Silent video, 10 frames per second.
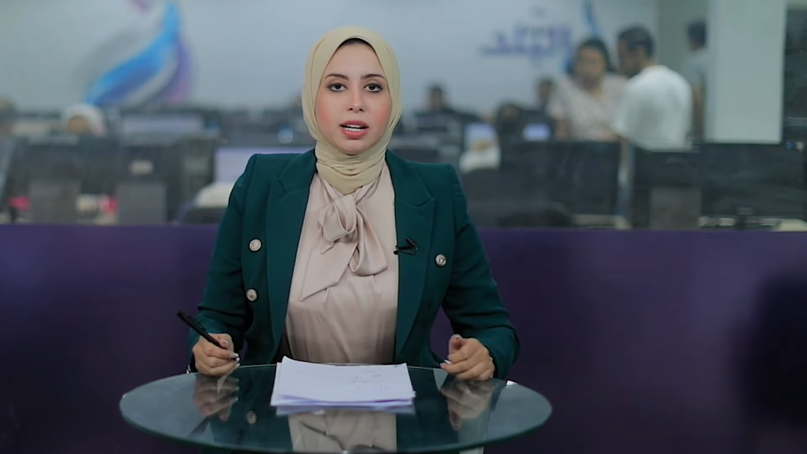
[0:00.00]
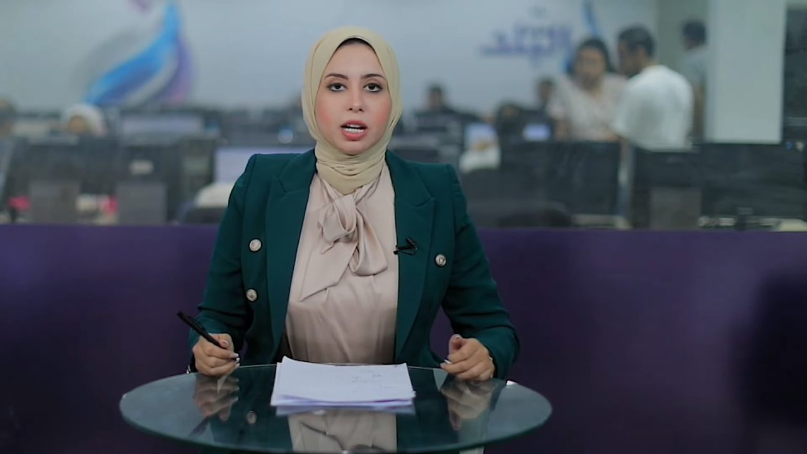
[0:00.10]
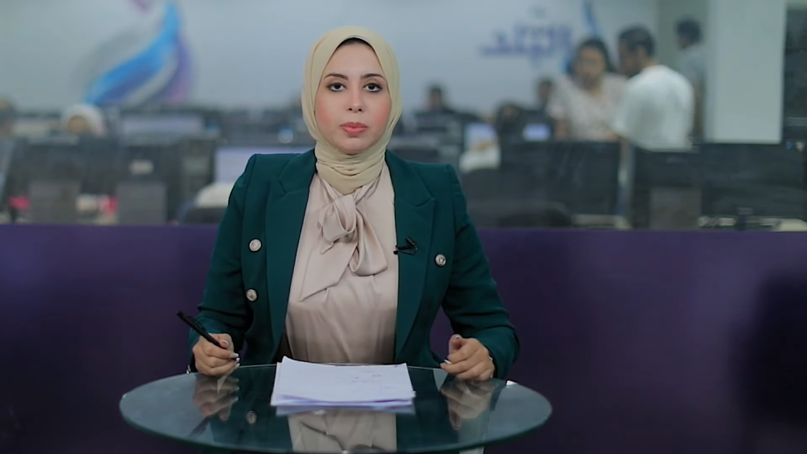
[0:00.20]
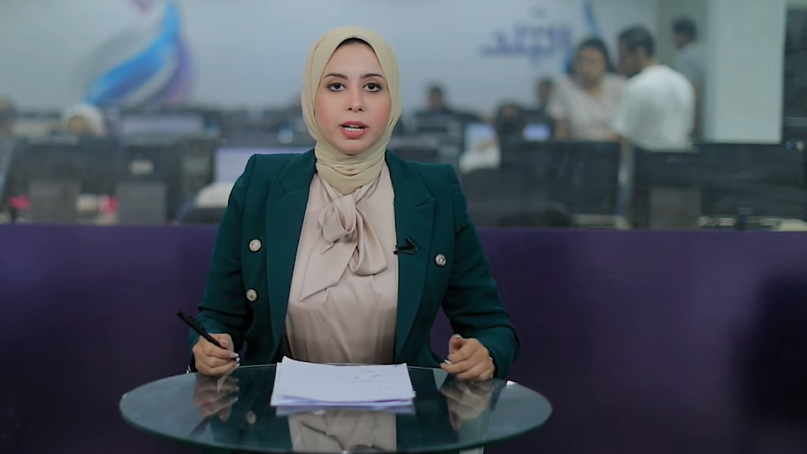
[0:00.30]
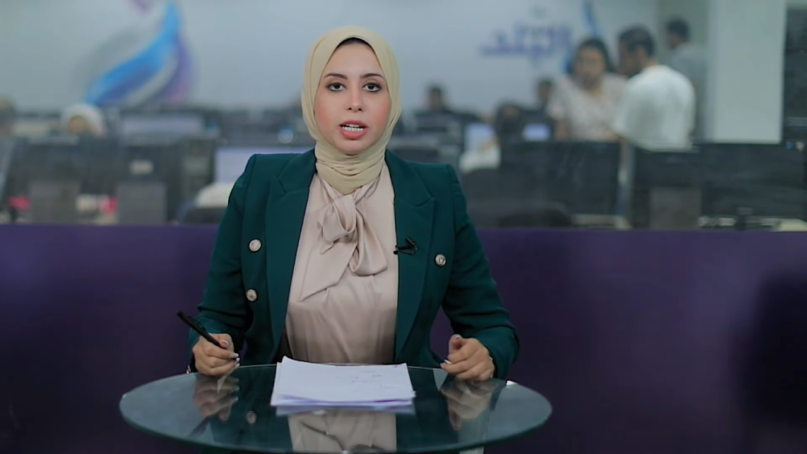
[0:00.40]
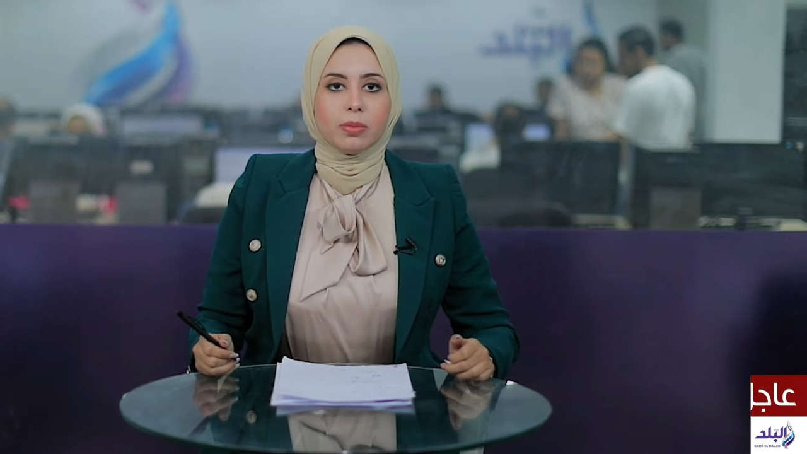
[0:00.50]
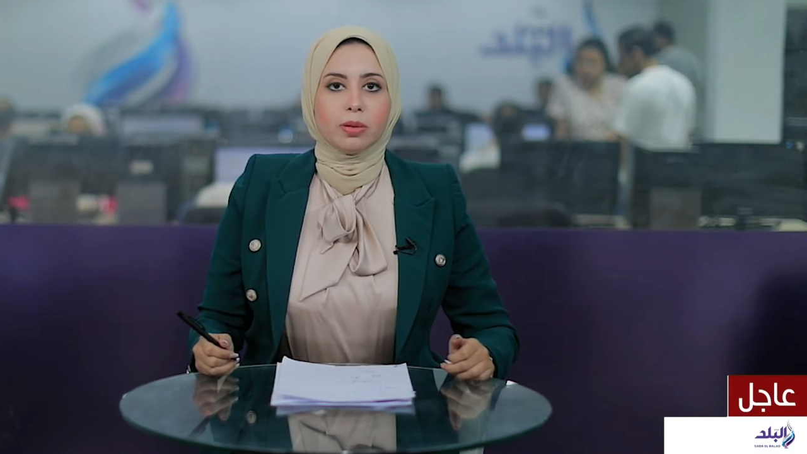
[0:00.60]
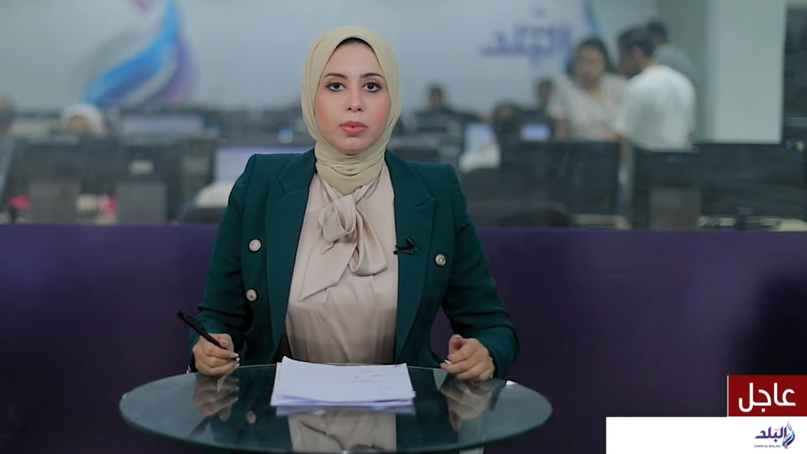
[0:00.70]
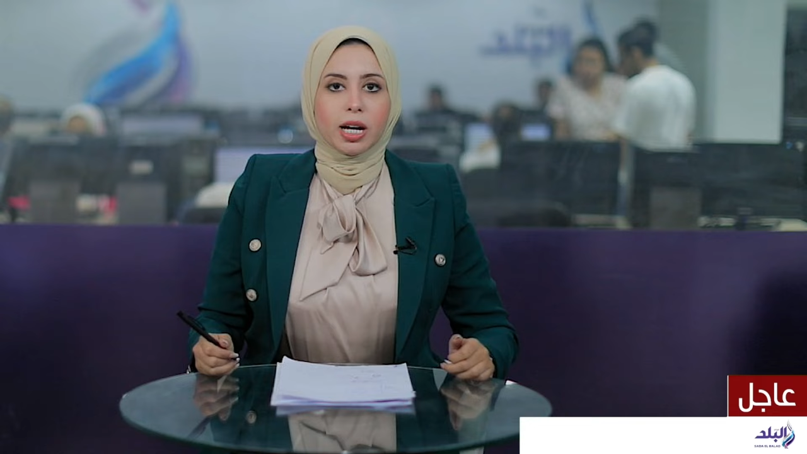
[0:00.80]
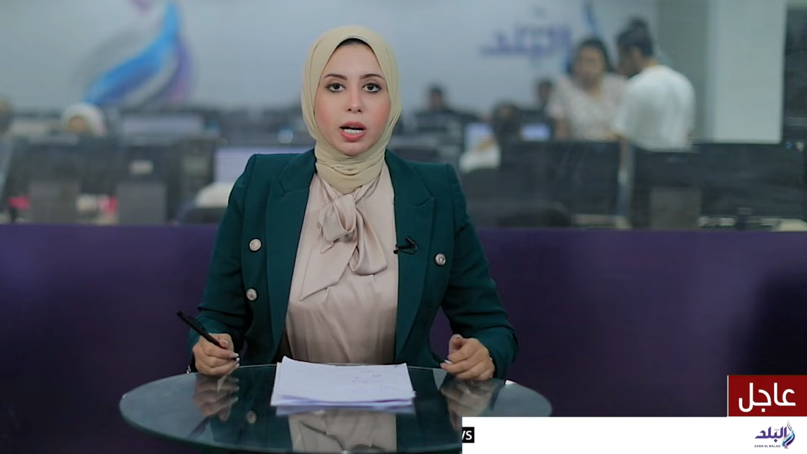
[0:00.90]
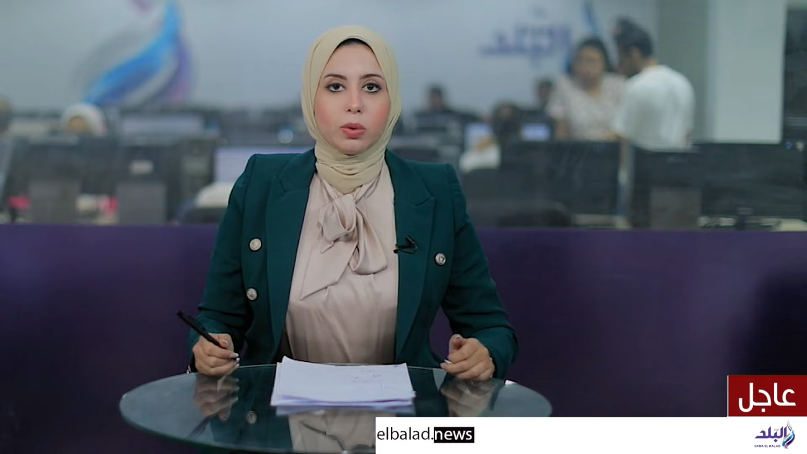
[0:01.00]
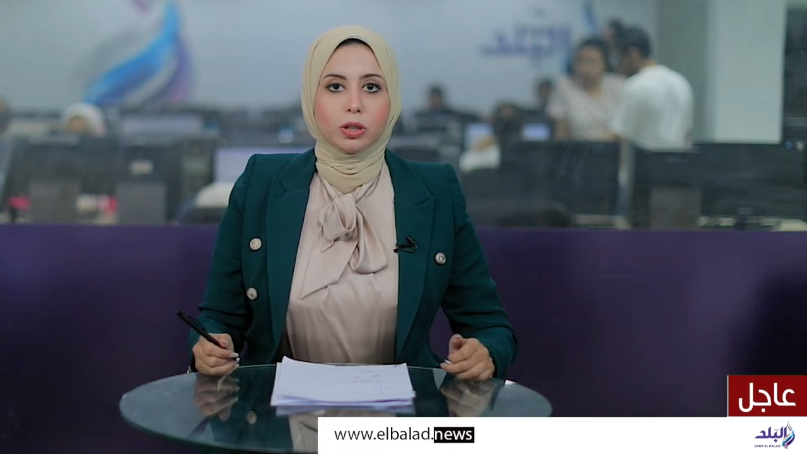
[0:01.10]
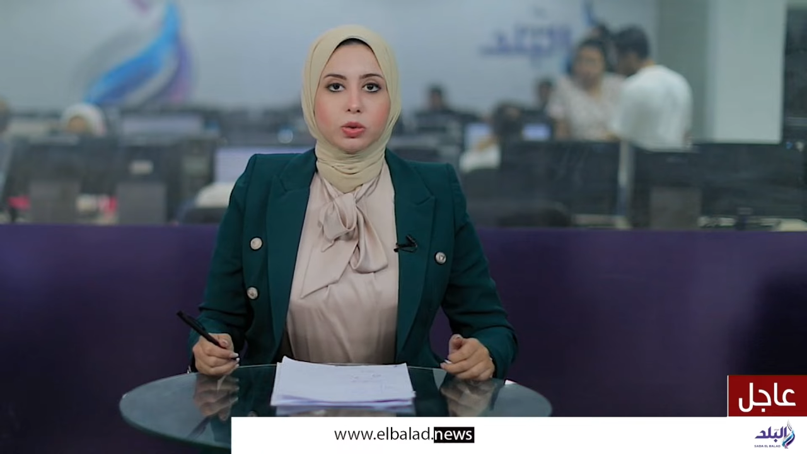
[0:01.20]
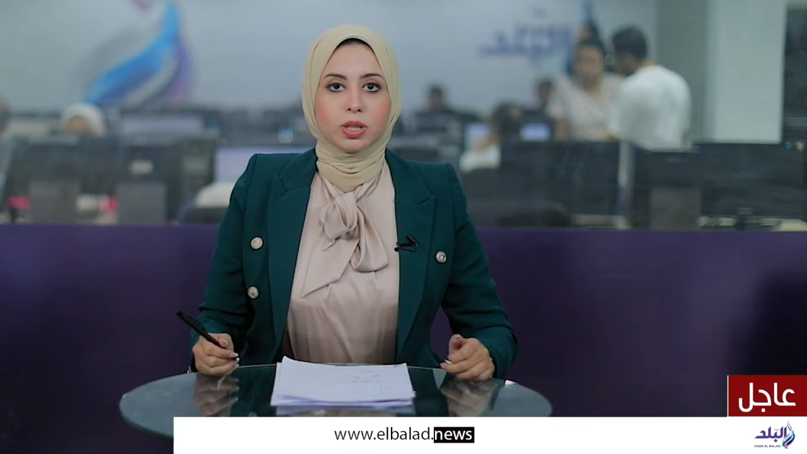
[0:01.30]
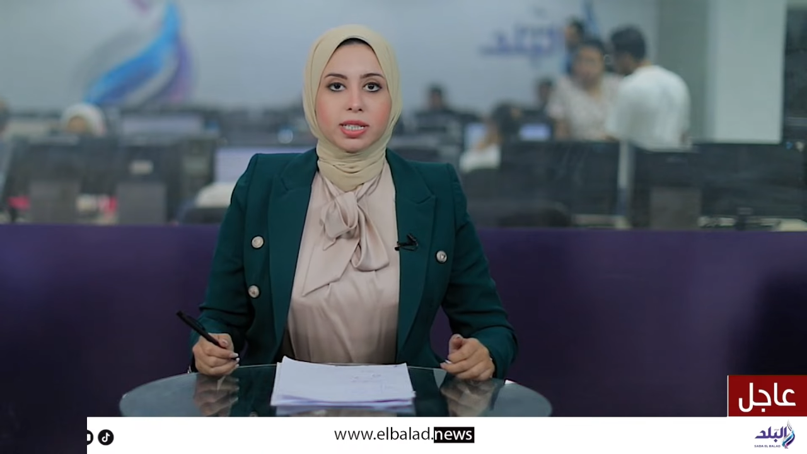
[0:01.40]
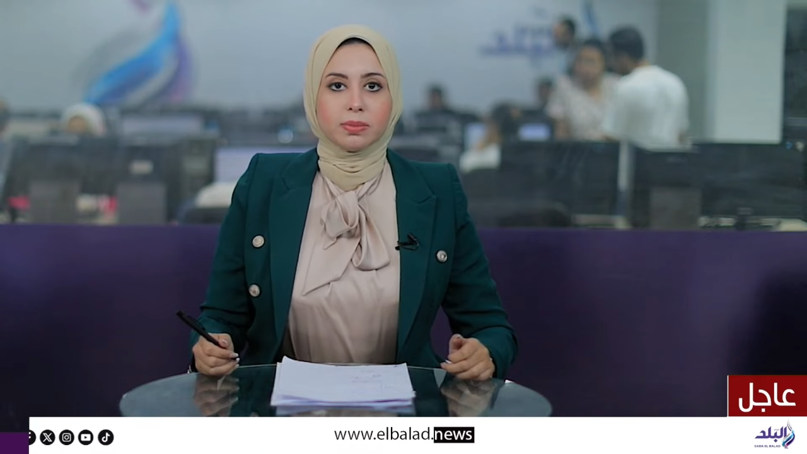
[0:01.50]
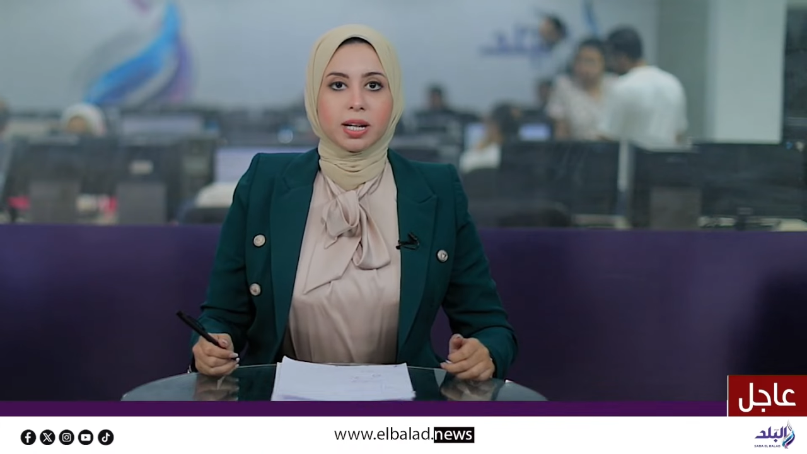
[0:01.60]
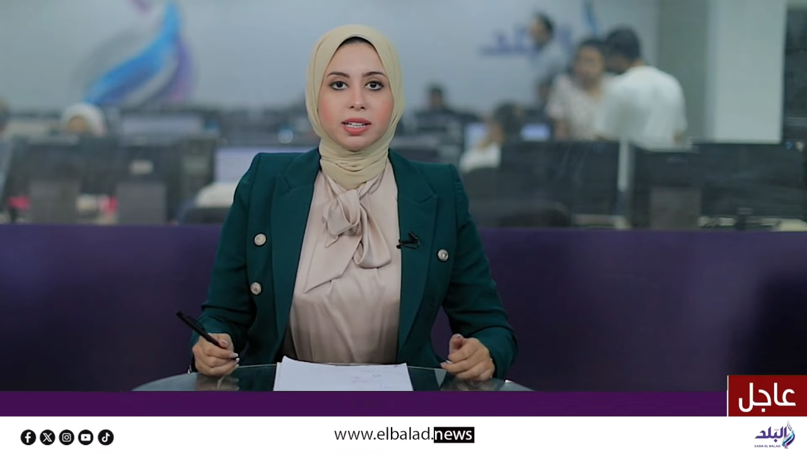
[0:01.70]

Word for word: الأربعين بالمئة وتلزم